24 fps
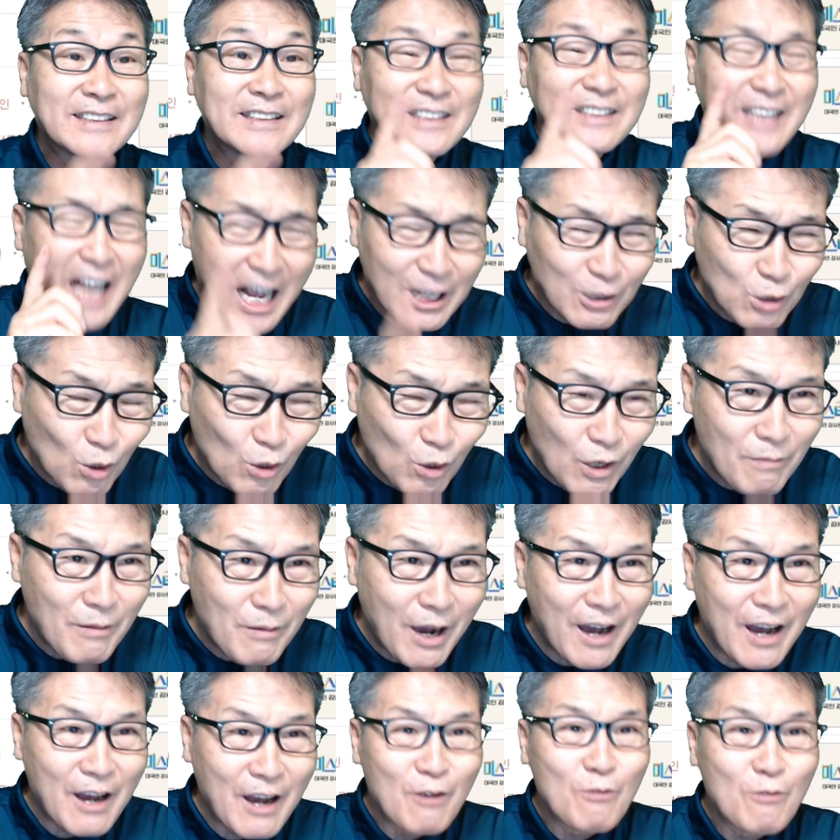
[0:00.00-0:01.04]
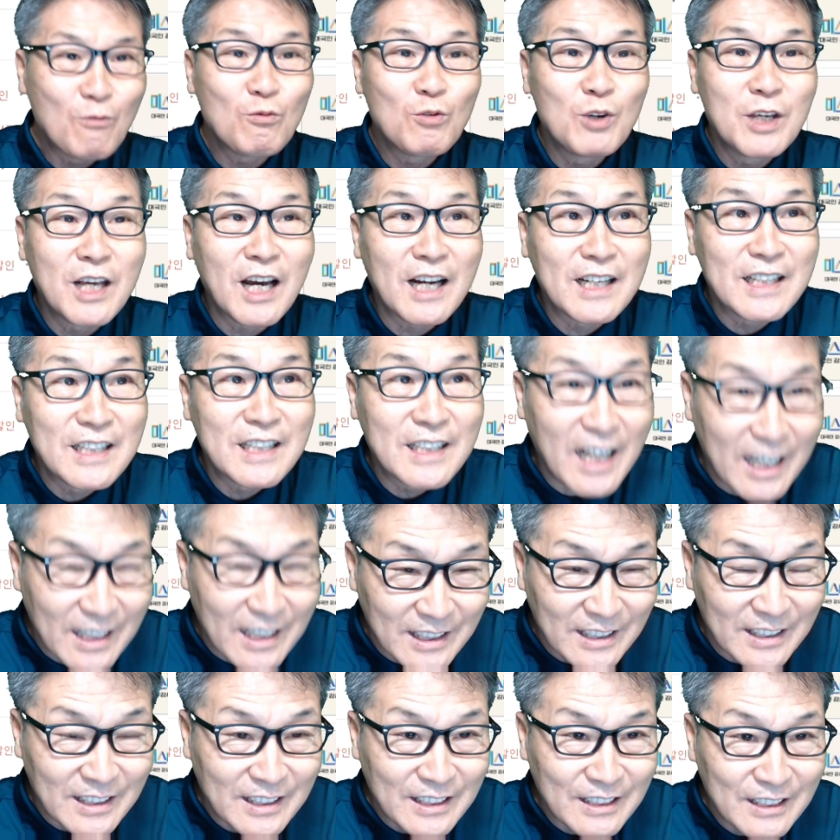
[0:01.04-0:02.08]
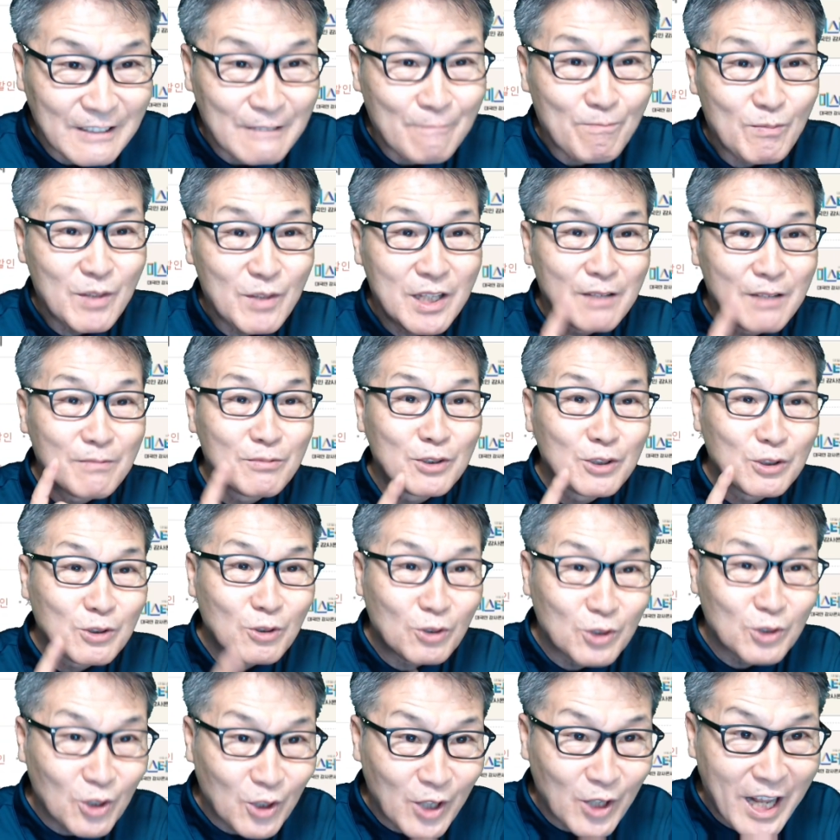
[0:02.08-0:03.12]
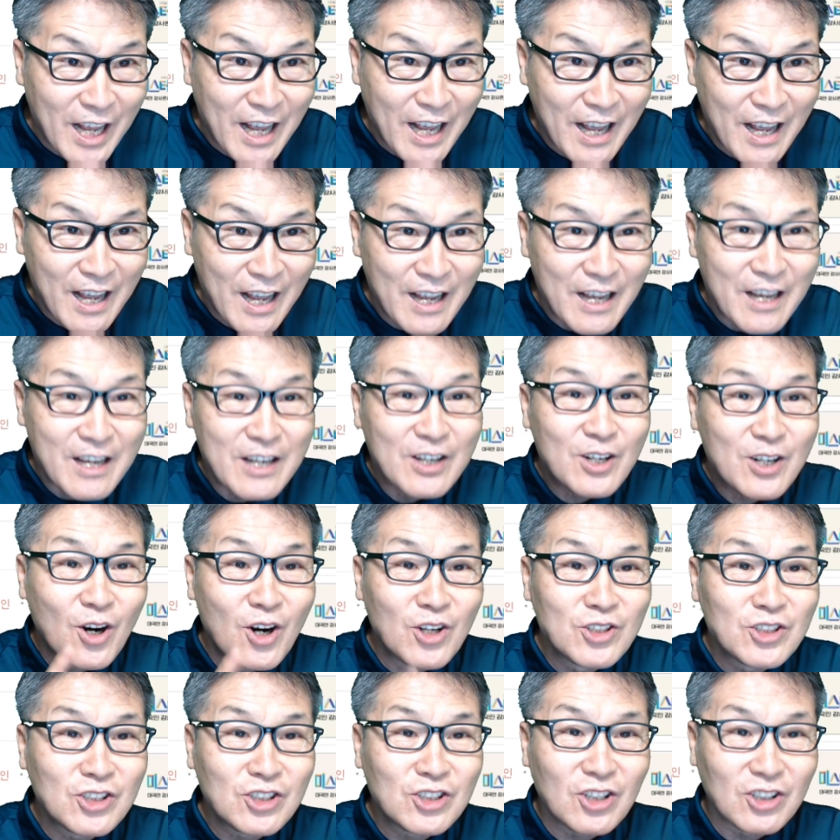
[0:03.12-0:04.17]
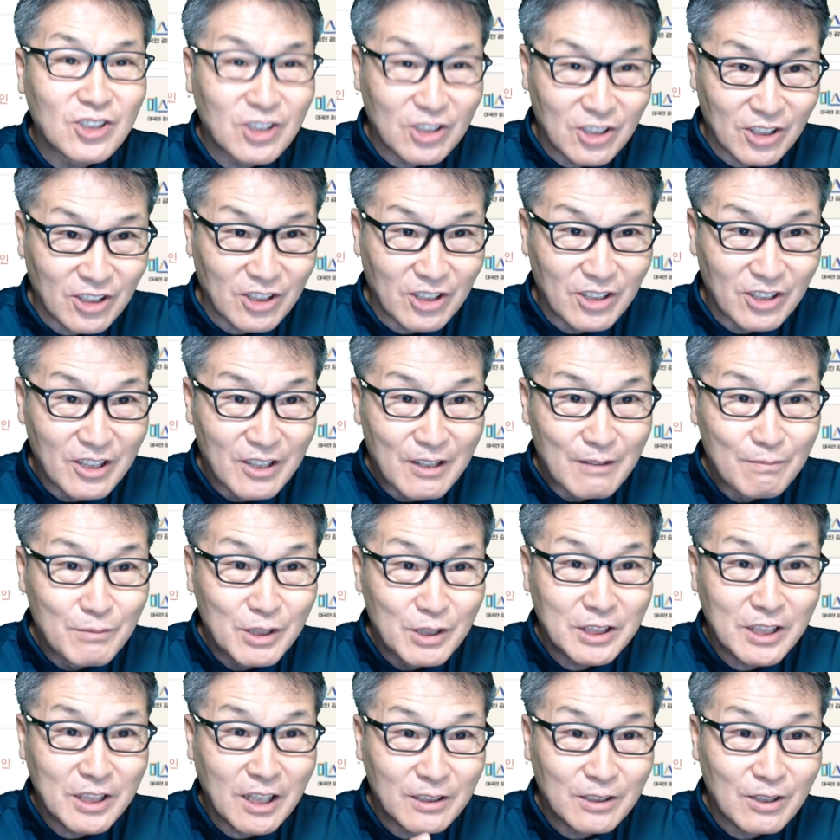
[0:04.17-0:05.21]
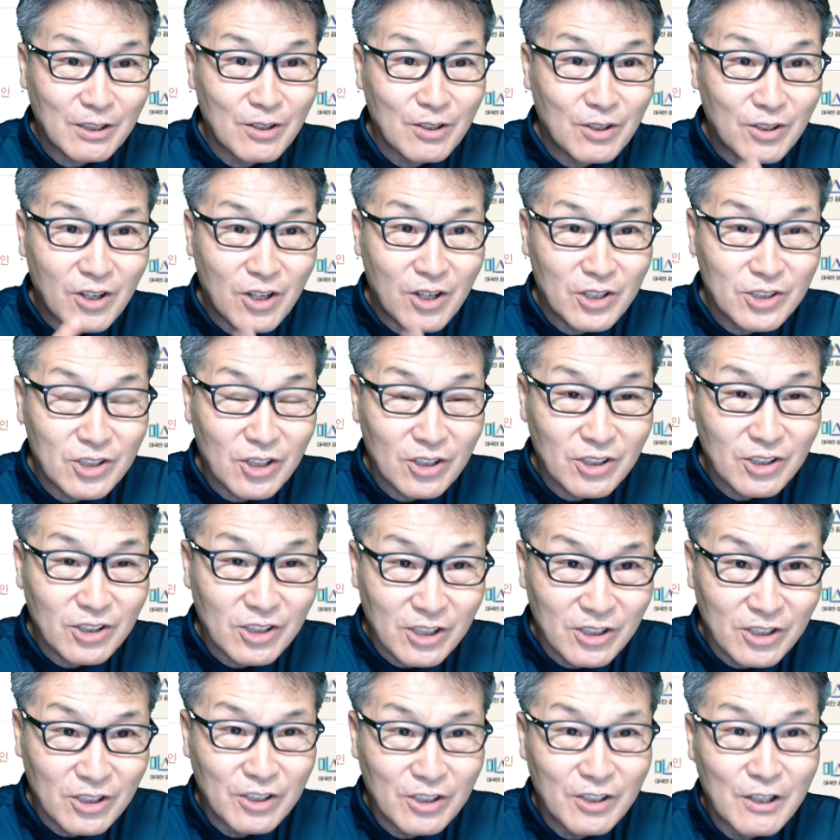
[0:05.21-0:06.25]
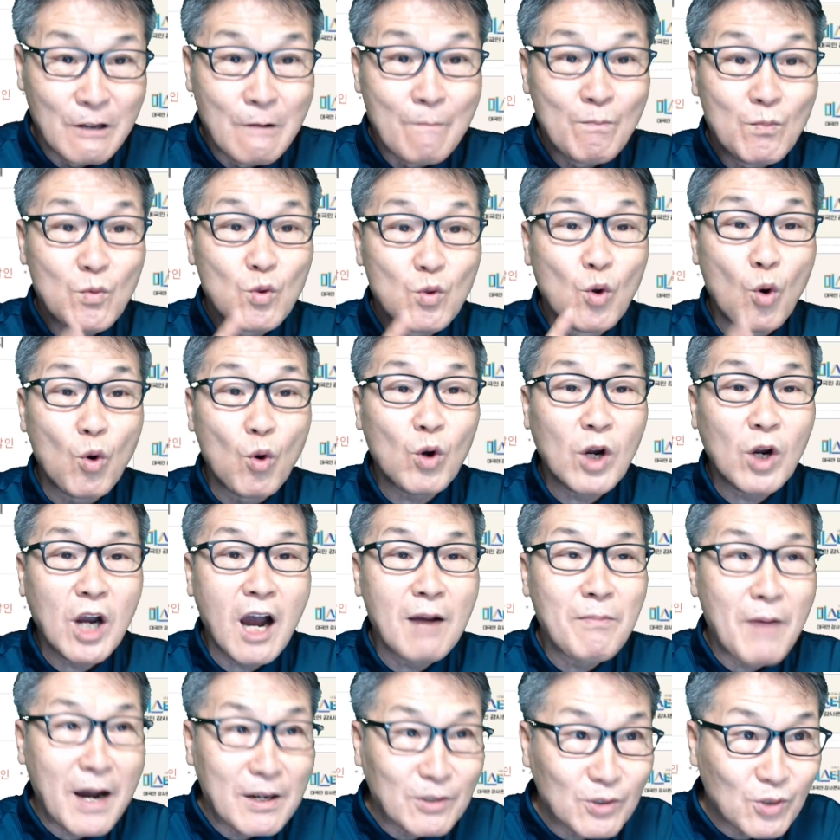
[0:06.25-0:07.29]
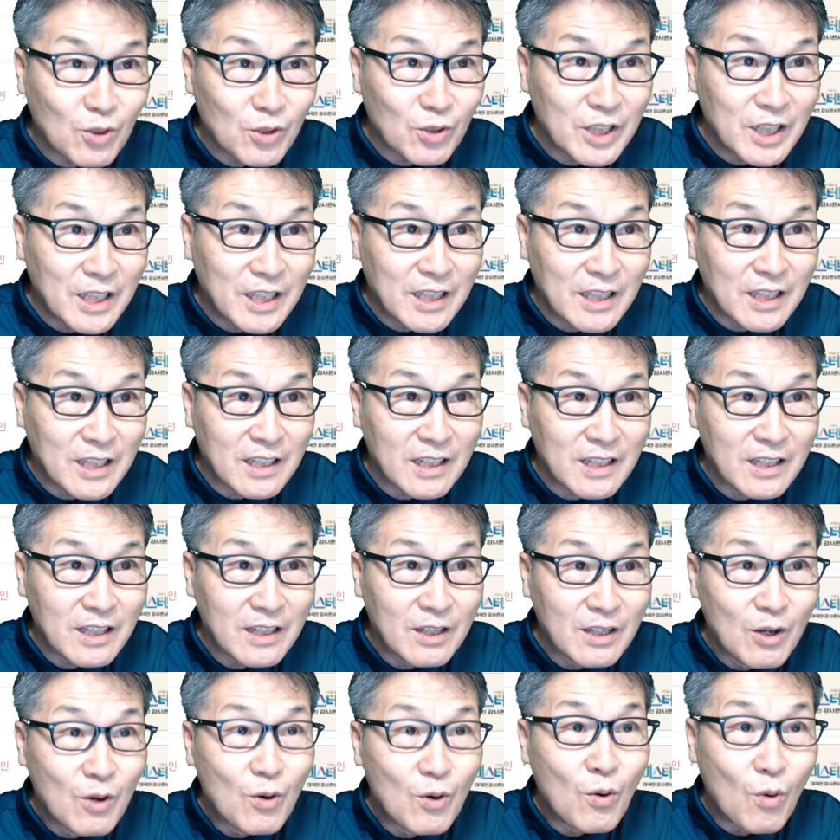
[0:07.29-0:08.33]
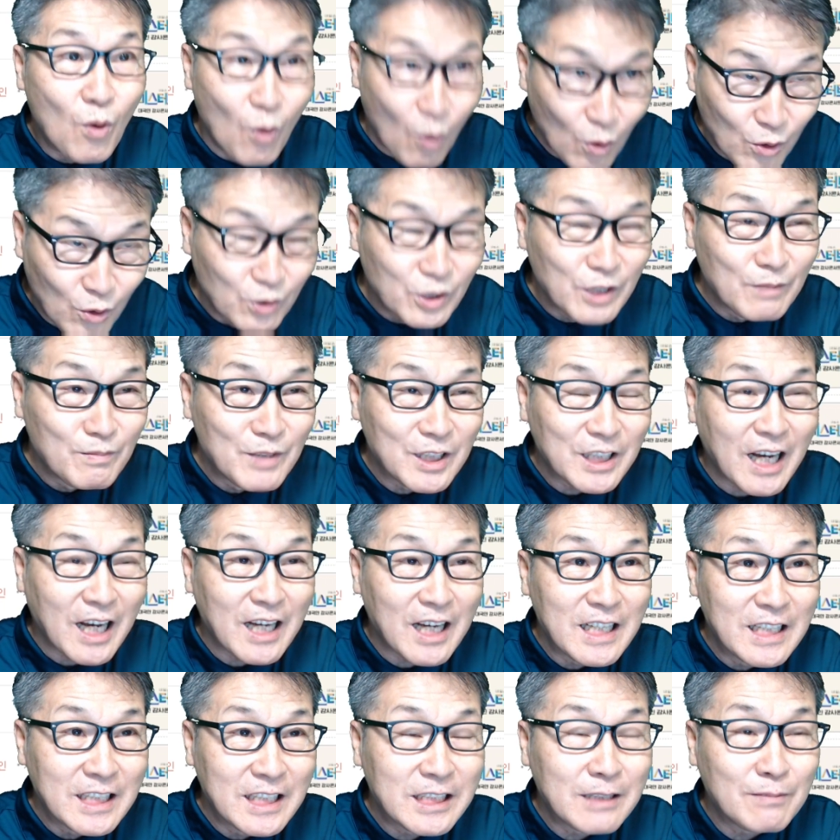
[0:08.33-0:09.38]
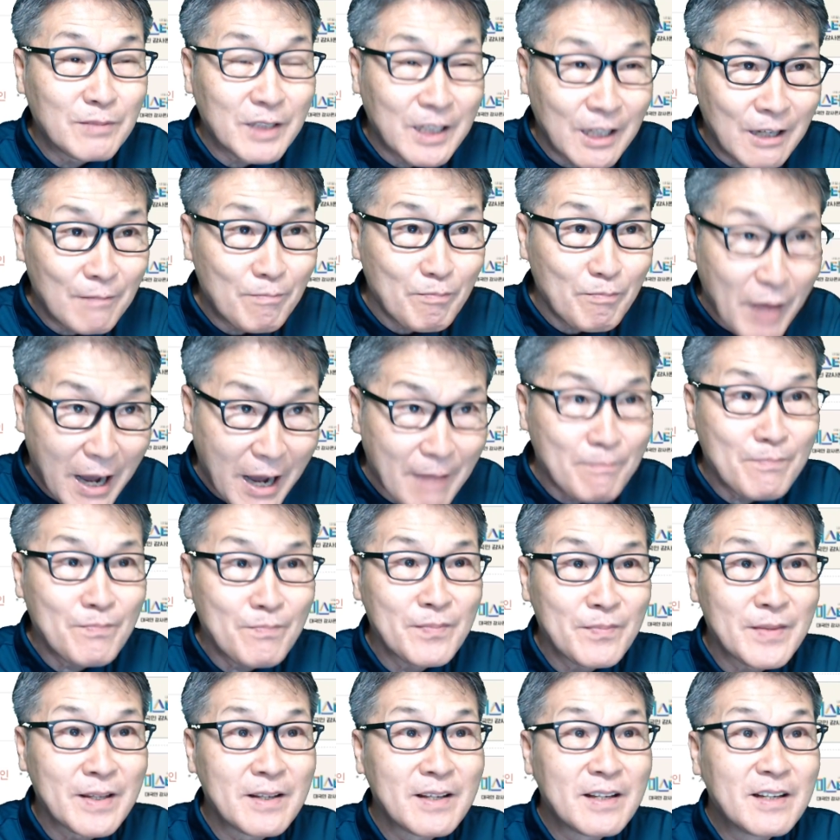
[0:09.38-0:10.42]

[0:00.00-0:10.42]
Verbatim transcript: 다소나마 위안이 되는 TV조선의 콘서트, 미스터 트롯 콘서트 녹화 방송이 오늘입니다. 21일 밤